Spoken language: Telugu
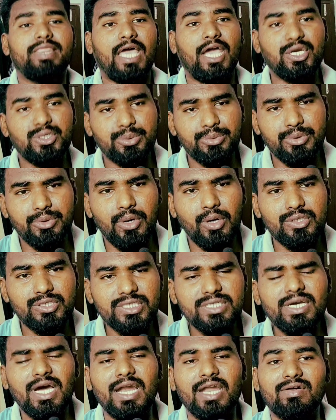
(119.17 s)
థ్యాంక్ యూ సో మచ్ ఫర్
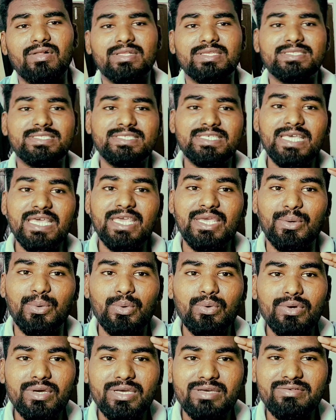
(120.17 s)
వాచింగ్ అండ్ ఐ విల్ సీ
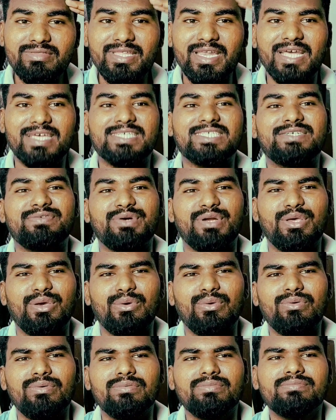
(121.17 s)
యూ ఇన్ ద నెక్స్ట్
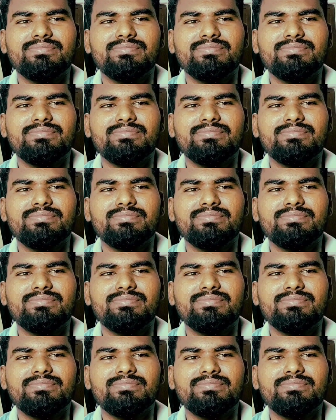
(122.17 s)
వీడియో